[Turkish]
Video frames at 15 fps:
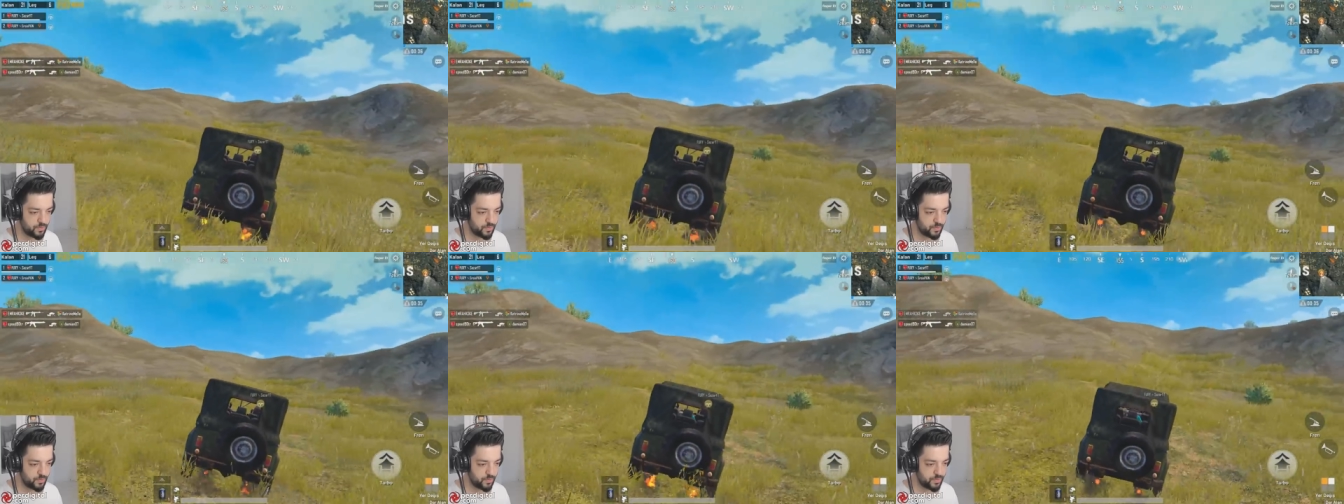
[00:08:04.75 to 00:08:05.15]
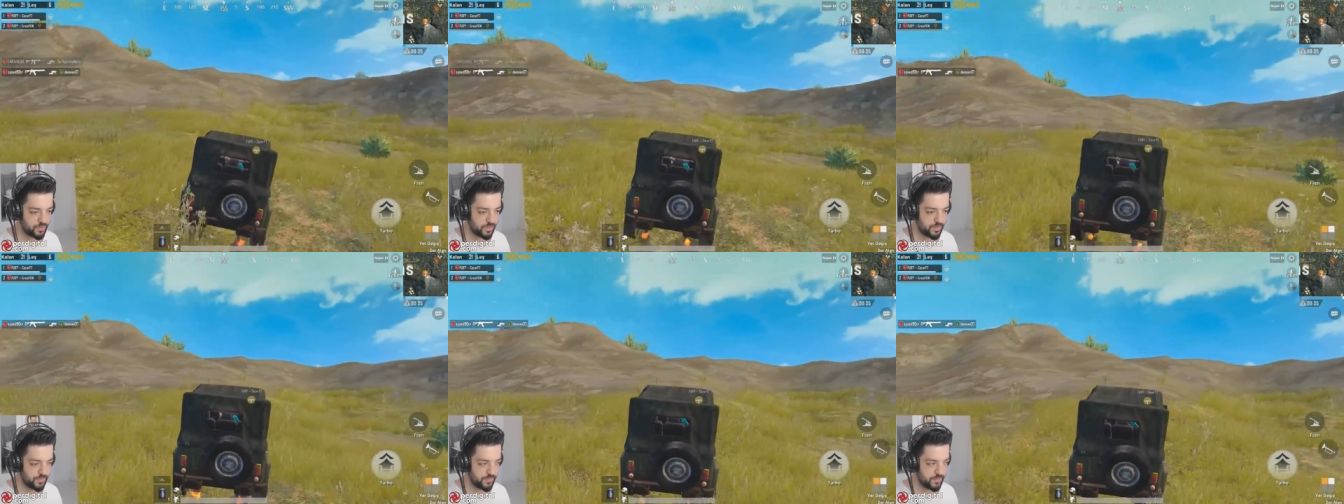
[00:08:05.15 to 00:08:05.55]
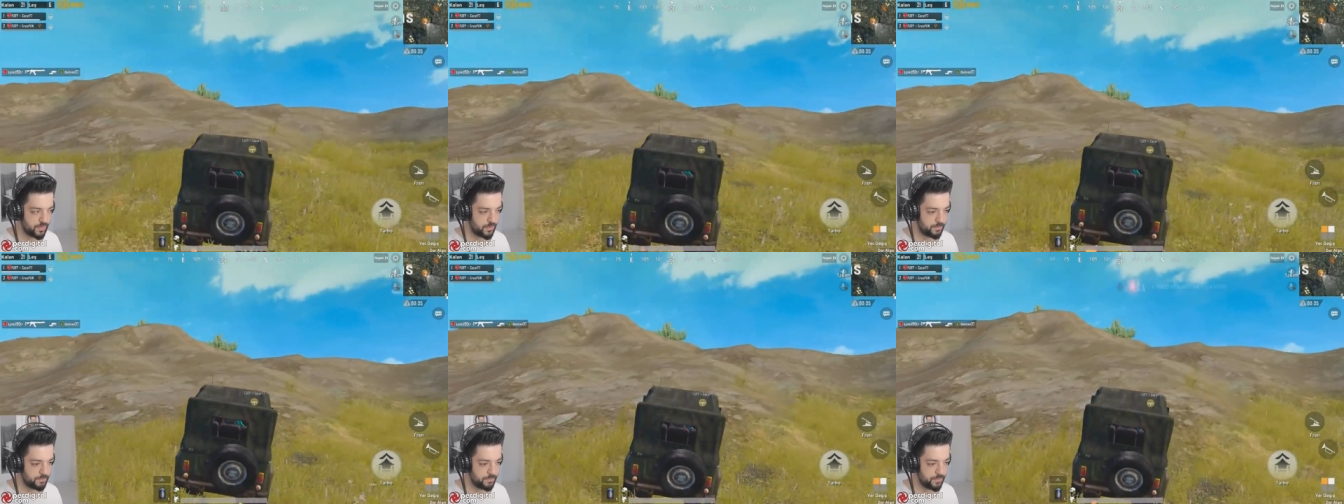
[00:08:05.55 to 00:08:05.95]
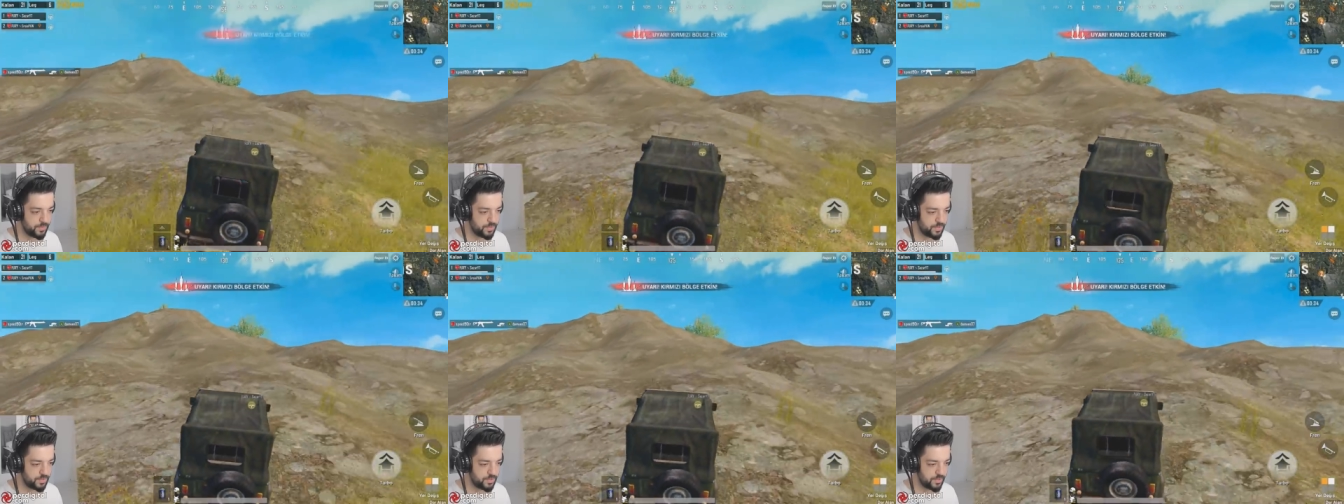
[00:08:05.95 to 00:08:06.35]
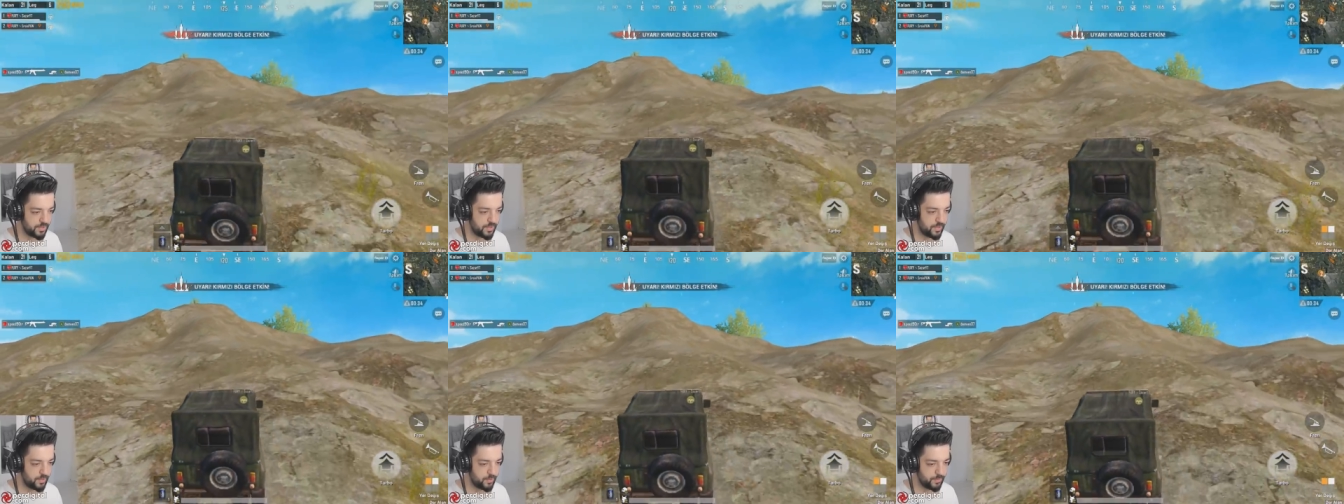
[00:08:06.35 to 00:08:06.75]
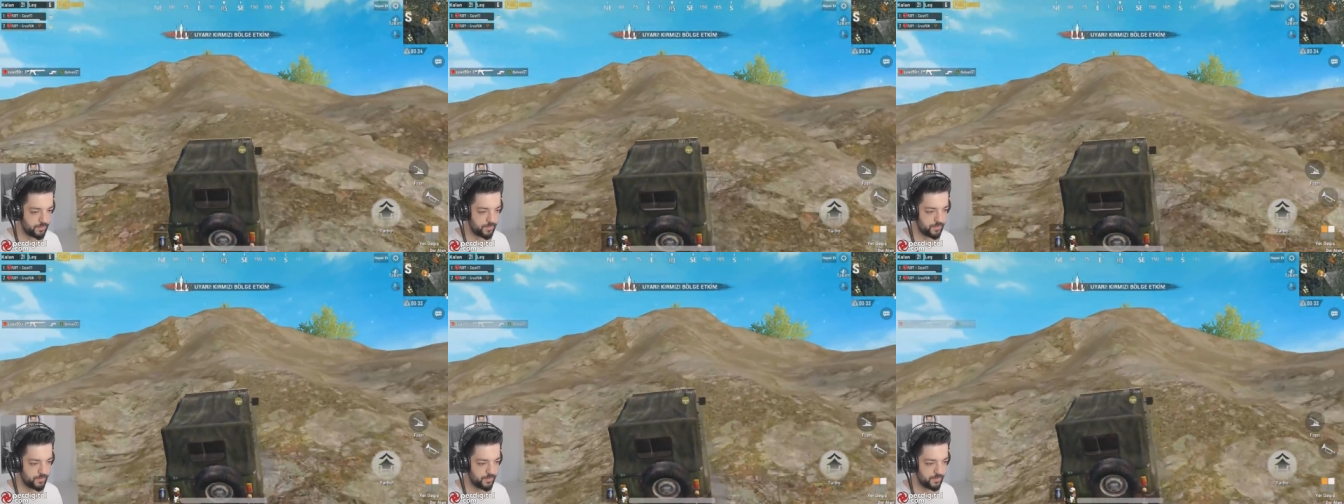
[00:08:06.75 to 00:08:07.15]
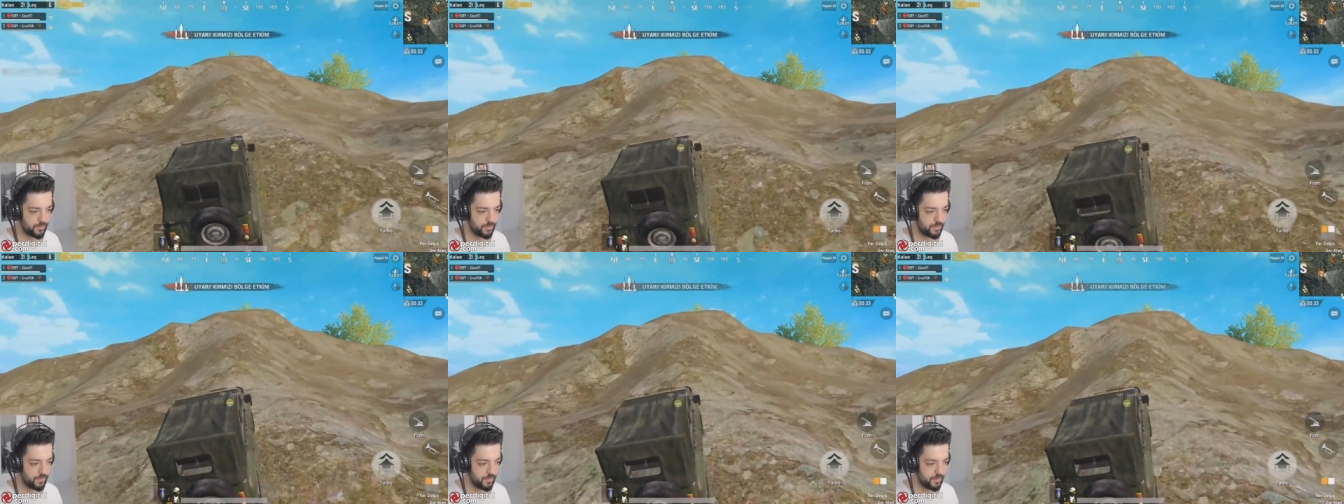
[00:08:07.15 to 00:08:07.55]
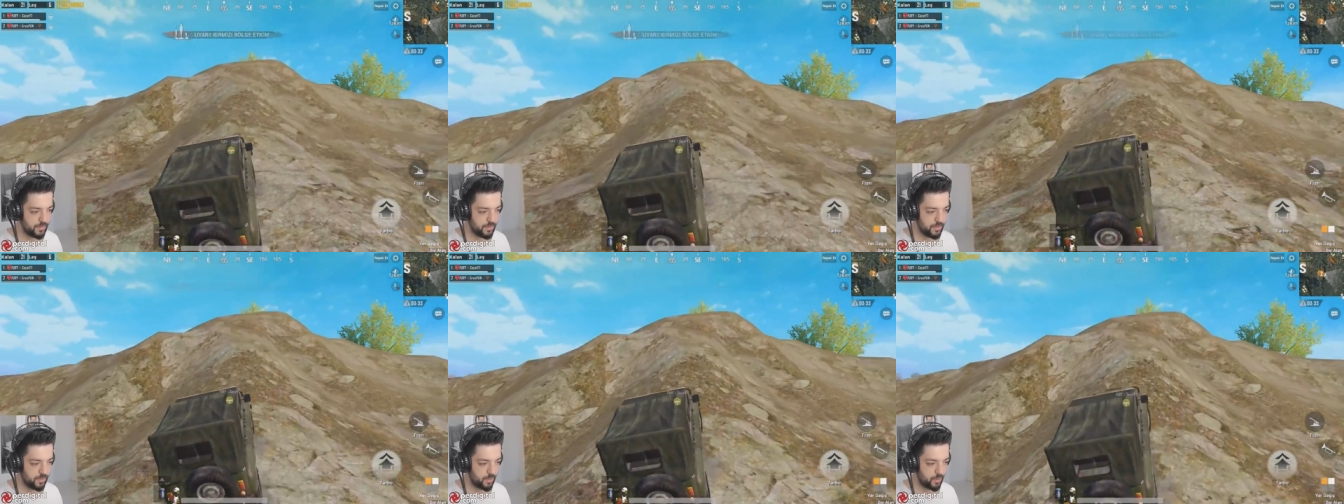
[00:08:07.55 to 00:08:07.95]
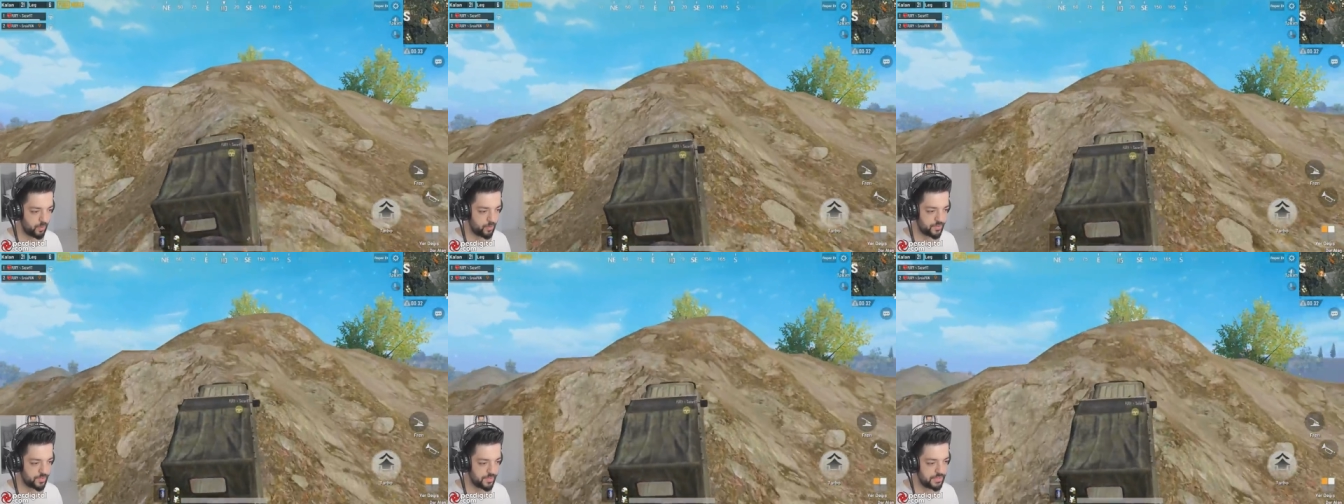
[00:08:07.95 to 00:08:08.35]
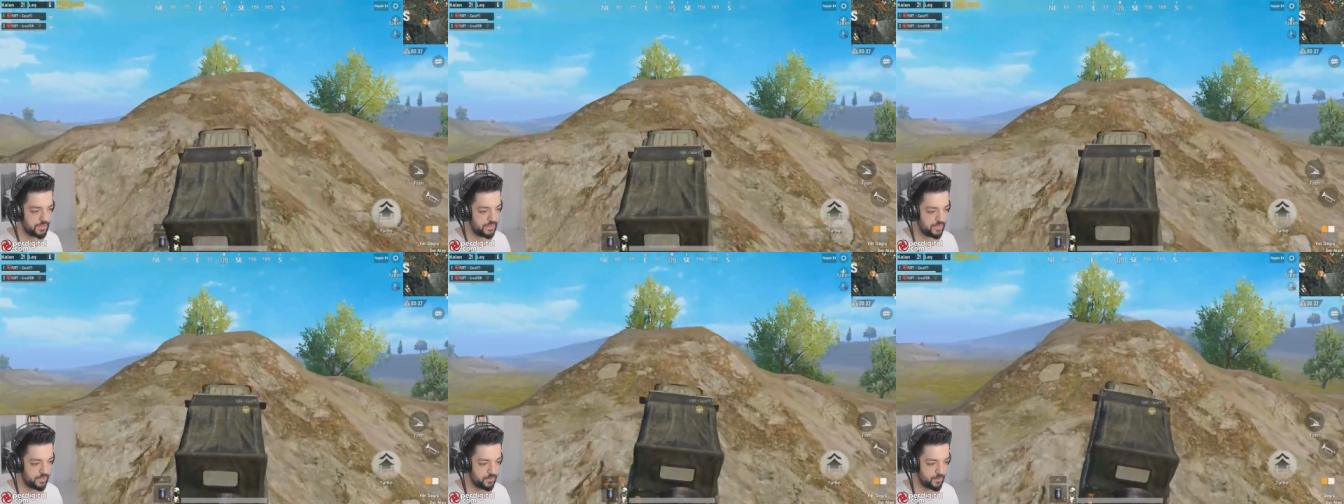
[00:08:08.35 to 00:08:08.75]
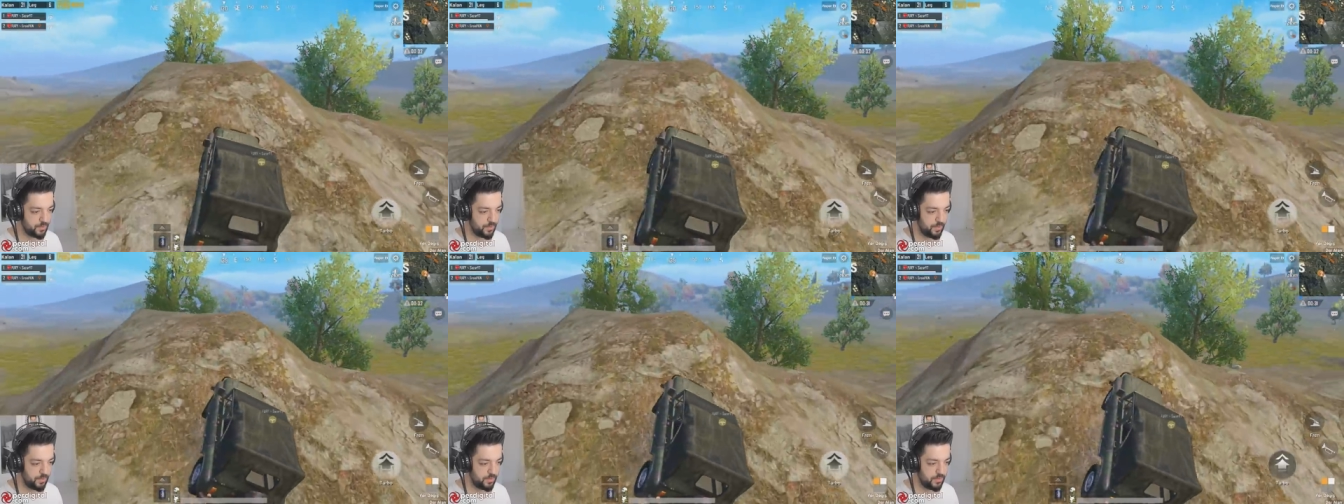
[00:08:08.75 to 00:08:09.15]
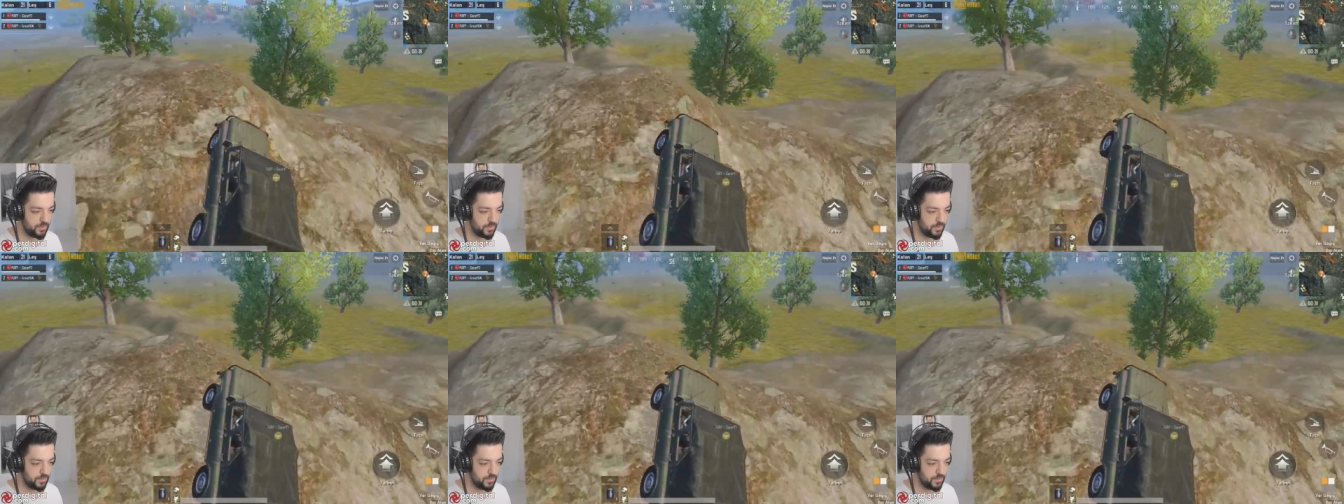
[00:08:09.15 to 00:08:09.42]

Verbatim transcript: School tarafından bir kişi gelip oradan ateş ediyor.